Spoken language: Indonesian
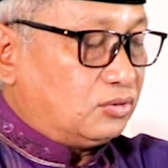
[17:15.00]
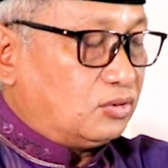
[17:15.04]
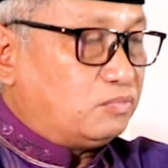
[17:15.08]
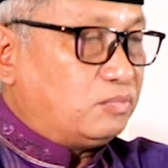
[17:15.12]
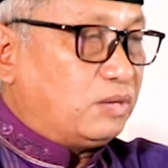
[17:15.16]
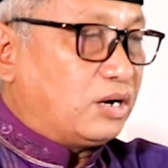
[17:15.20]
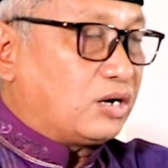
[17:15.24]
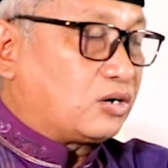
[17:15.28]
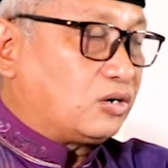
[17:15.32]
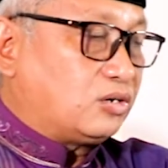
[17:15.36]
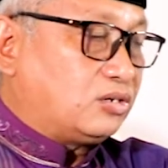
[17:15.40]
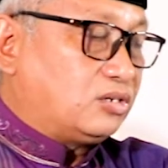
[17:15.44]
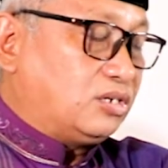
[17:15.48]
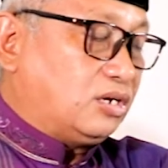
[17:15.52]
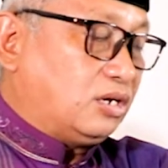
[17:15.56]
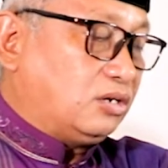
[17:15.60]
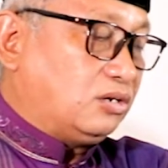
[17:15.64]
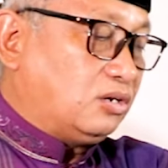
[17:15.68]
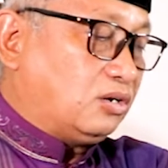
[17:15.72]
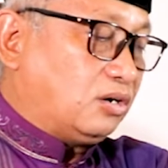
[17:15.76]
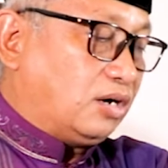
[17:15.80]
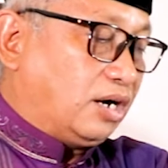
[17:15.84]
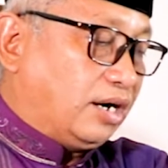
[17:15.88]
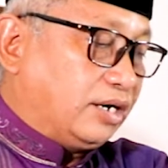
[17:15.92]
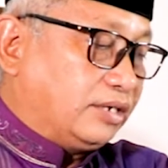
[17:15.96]
Umar
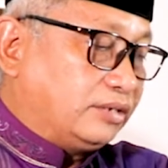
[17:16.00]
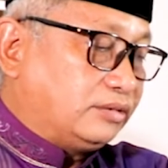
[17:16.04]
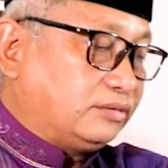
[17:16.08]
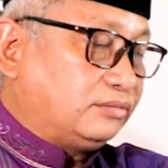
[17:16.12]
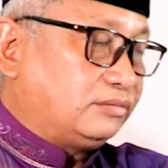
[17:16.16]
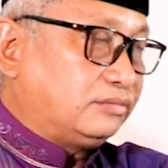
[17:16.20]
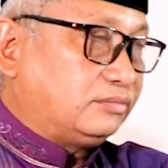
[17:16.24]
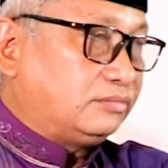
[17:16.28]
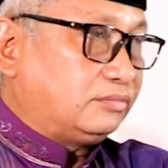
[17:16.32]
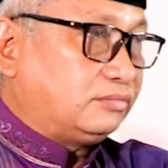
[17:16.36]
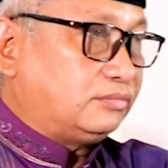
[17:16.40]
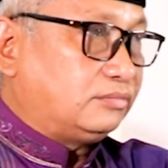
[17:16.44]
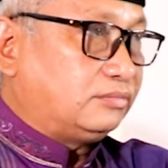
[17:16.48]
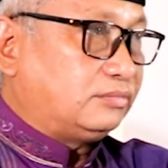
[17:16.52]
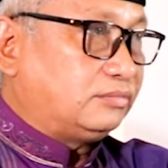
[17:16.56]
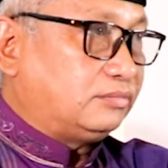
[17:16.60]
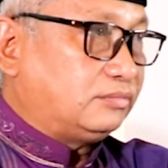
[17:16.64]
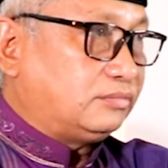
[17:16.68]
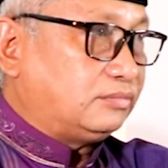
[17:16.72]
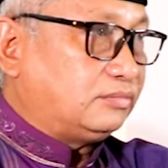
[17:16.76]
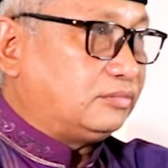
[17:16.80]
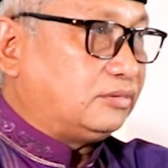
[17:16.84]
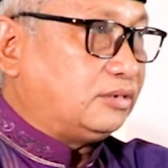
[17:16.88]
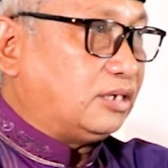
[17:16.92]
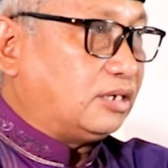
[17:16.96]
radhiyallahu an
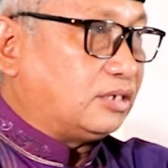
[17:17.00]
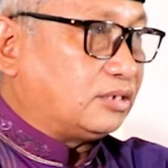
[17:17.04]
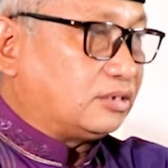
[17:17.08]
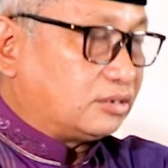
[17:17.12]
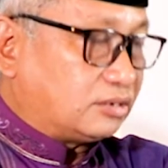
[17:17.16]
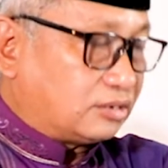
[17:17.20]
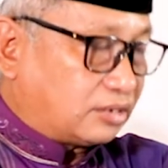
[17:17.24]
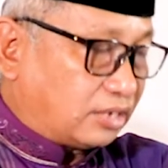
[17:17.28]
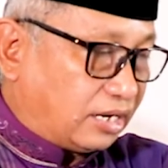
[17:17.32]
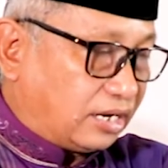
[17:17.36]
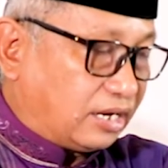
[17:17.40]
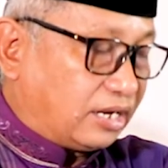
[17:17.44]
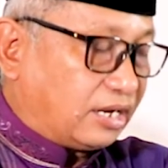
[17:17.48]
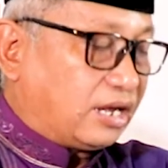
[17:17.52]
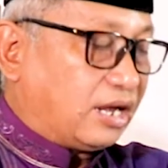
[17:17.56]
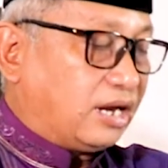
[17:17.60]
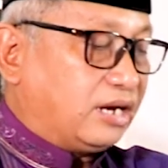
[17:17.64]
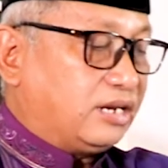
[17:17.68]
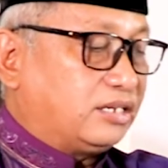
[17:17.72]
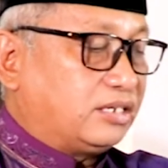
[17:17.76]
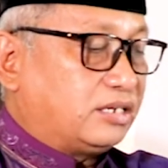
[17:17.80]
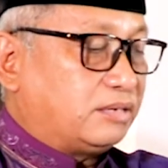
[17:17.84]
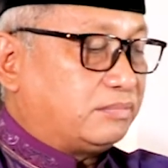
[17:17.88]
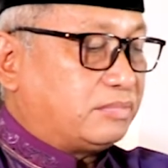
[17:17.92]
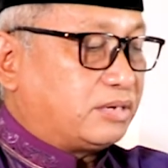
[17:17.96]
yang sering
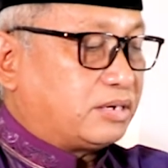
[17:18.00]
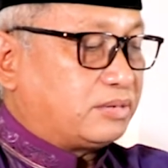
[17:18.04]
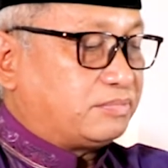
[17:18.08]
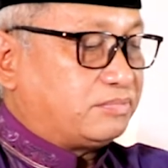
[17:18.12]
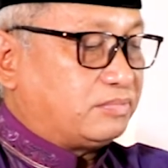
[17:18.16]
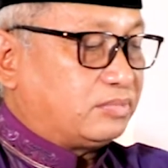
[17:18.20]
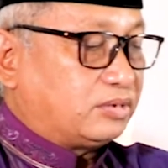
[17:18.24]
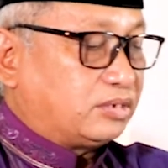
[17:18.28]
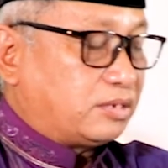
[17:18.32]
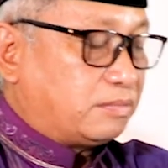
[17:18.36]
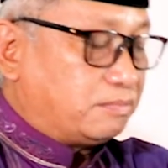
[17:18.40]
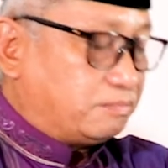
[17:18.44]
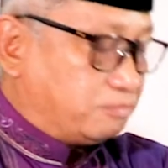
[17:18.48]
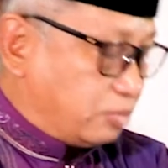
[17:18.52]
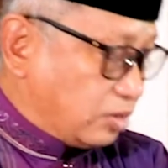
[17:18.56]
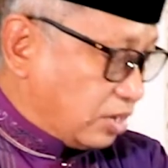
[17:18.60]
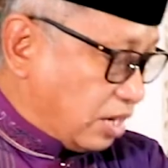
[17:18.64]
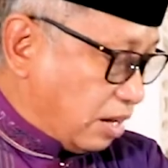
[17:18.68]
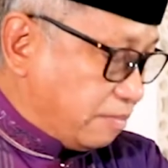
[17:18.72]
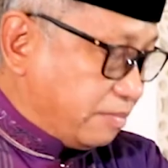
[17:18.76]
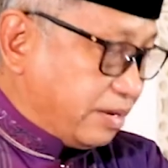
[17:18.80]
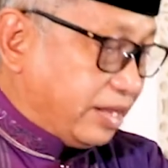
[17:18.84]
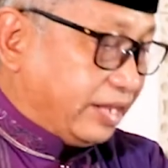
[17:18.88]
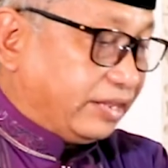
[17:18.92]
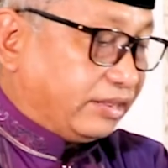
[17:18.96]
kali
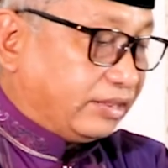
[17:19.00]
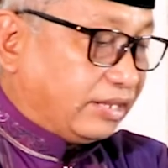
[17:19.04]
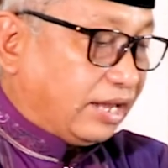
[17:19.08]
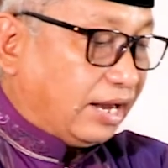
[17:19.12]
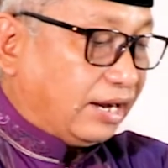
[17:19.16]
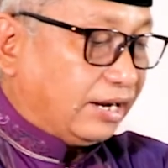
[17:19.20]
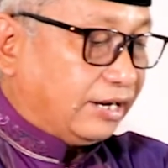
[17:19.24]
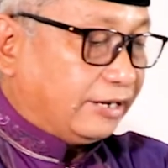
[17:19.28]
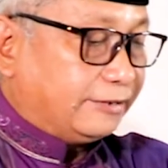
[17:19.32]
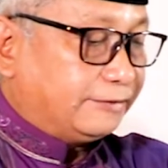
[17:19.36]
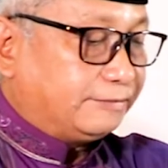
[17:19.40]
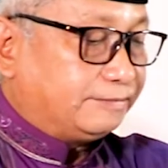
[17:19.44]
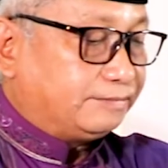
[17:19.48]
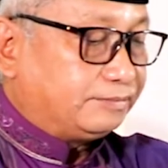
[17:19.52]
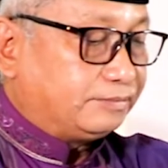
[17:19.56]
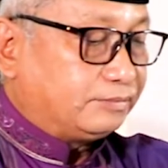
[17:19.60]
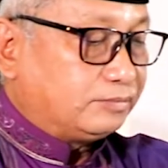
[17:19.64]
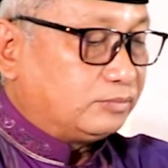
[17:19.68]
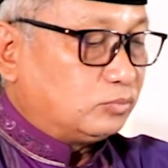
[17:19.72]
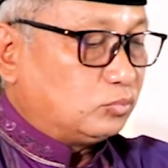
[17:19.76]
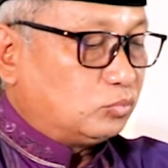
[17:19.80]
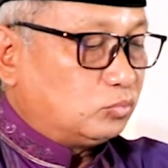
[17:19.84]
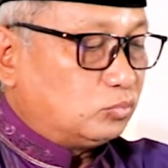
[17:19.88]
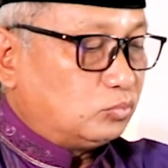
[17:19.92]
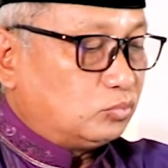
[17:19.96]
temperamental
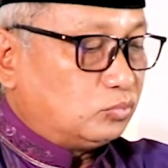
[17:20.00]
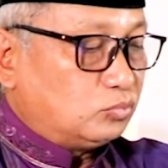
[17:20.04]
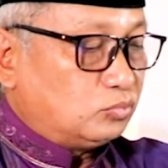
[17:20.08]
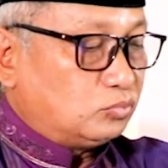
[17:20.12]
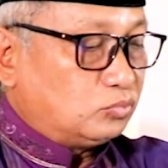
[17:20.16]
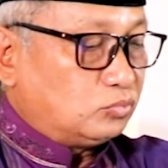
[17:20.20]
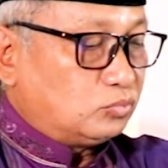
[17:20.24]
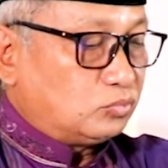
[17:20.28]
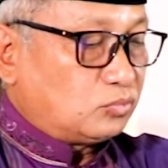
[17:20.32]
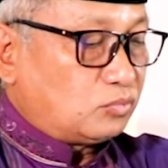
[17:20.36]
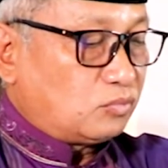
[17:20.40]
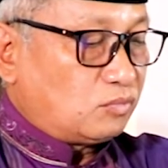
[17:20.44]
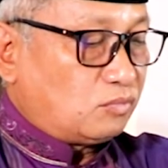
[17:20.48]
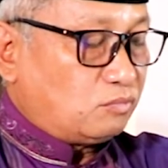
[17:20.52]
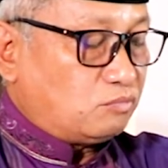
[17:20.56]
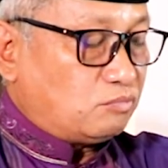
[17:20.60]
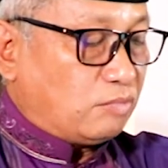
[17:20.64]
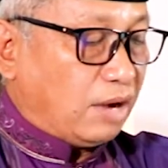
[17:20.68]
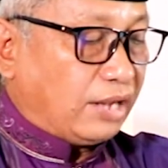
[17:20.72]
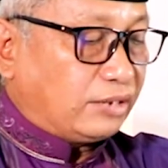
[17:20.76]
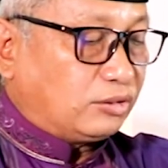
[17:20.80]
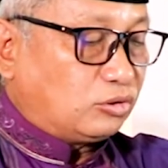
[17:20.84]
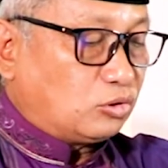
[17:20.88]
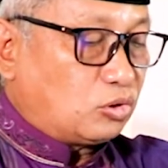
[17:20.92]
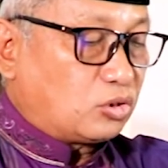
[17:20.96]

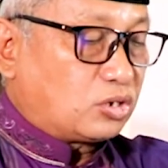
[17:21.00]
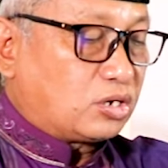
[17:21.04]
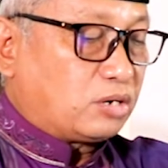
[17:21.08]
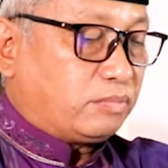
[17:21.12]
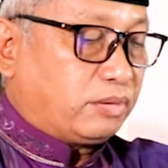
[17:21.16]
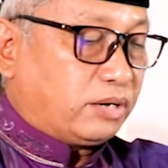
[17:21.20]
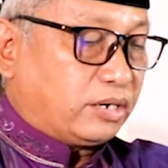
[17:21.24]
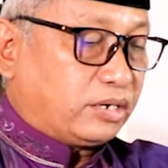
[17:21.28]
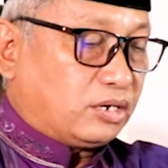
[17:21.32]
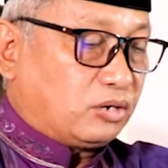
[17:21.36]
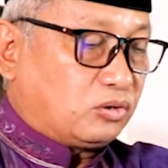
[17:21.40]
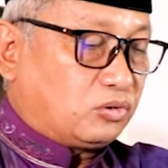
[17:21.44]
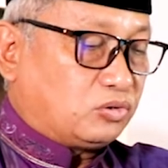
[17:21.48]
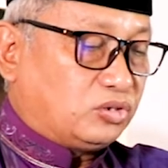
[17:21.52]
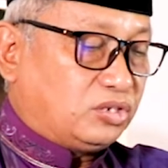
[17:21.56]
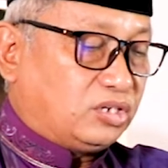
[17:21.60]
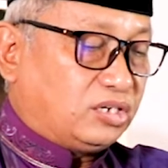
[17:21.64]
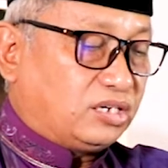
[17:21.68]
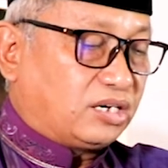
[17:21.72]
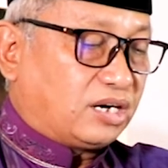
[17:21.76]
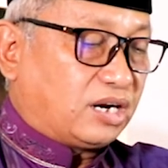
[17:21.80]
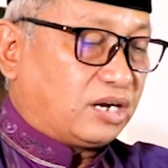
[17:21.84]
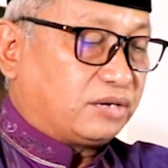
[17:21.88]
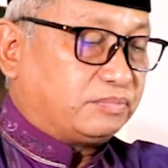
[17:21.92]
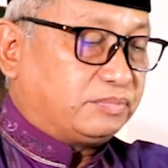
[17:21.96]
matur kepada
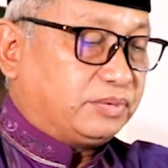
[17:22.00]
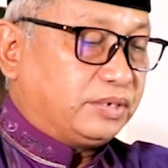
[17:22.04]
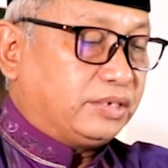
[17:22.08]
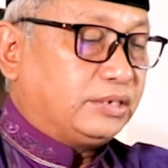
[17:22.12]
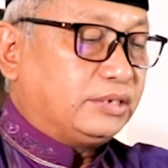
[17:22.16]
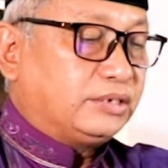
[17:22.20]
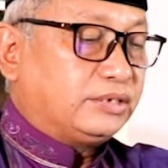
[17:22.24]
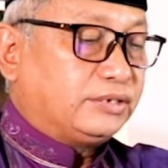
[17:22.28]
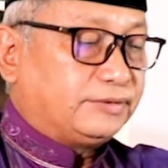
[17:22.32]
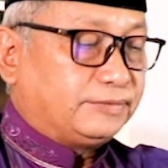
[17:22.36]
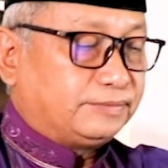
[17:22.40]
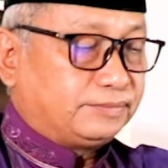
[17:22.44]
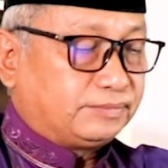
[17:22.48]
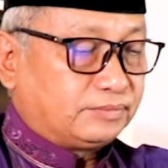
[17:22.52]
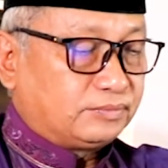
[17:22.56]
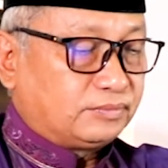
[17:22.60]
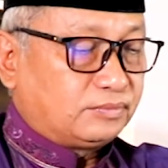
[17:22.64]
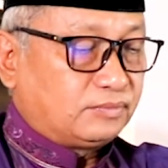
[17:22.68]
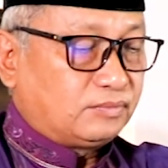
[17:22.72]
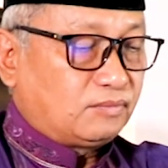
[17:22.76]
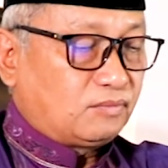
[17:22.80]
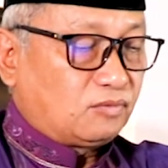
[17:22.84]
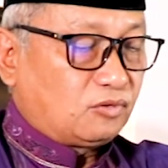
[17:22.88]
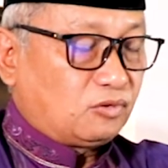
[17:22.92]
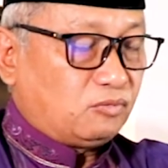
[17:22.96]
Gusti Nabi,
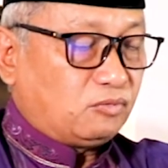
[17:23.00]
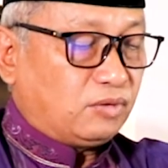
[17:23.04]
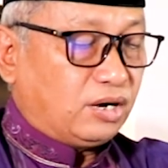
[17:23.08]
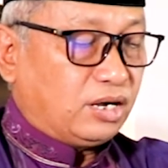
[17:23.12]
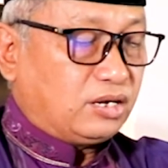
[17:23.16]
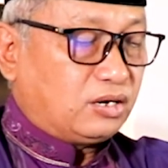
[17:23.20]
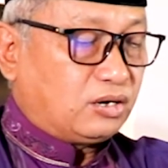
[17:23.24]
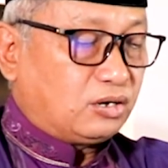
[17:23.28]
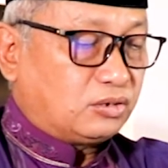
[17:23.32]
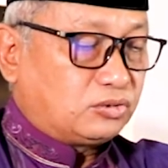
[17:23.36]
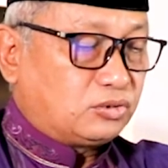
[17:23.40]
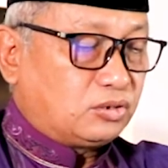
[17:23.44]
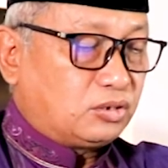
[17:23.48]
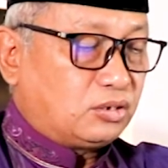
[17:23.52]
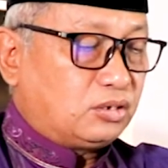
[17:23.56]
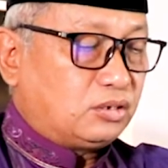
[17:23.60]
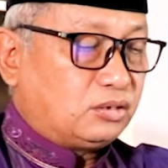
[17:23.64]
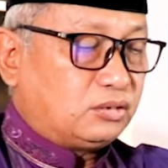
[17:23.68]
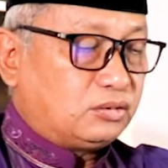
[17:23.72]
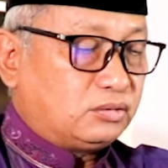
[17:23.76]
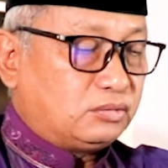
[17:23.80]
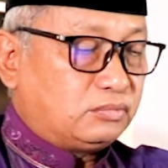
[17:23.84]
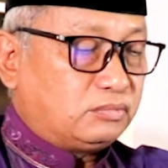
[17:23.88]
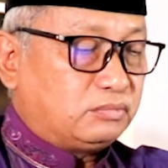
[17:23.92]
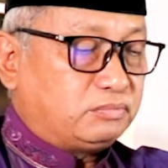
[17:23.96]
"Wahai
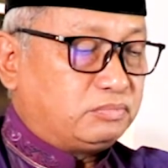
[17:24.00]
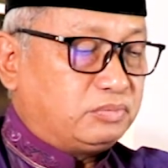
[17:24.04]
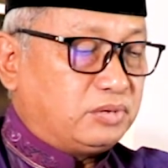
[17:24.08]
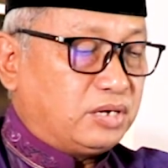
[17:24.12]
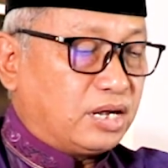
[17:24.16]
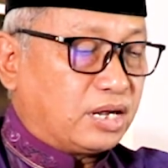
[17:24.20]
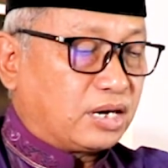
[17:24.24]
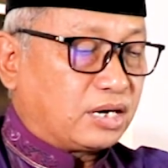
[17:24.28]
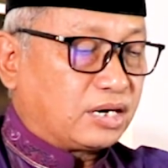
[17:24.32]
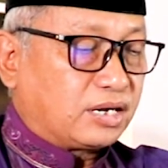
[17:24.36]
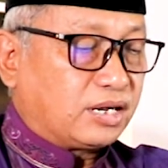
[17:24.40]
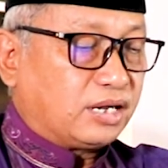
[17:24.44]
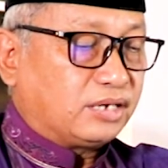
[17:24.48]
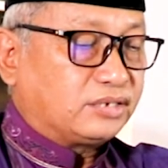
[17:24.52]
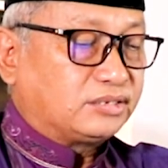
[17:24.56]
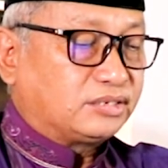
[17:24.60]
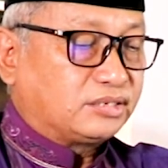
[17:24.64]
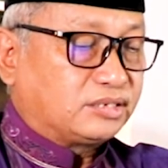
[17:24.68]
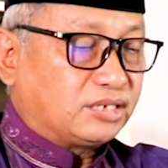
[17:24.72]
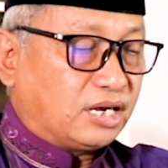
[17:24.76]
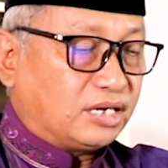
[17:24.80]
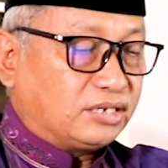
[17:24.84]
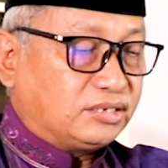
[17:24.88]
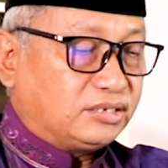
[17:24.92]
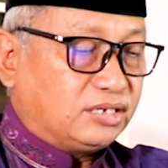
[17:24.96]
Rasul, biarkan
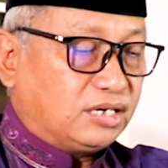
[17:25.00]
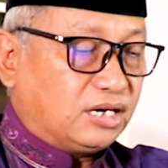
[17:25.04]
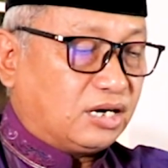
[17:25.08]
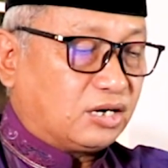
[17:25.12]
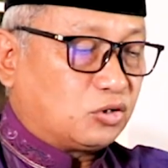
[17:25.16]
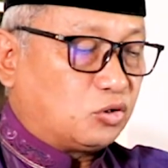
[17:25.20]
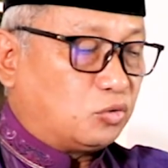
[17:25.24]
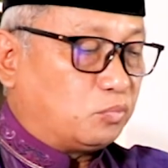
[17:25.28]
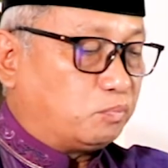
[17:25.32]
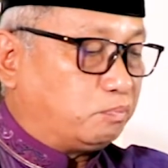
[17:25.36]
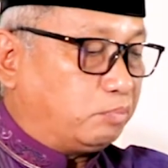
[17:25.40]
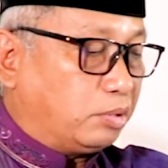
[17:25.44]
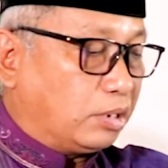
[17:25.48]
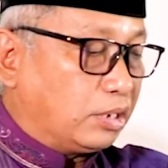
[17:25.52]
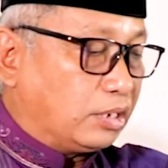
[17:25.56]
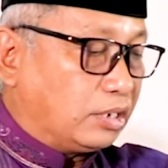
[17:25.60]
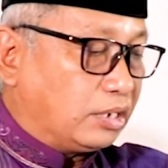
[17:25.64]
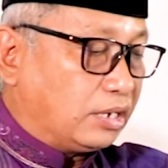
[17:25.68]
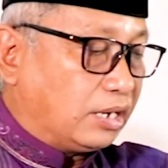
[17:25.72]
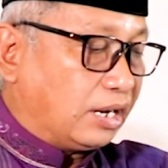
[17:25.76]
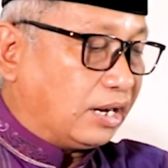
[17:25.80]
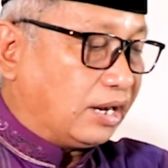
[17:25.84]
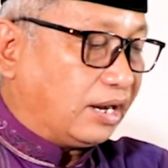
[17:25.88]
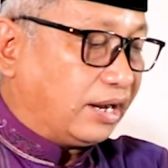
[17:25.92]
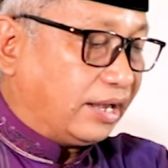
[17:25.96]
saja aku
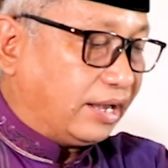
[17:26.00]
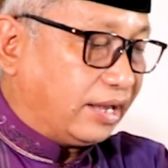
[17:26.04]
penggal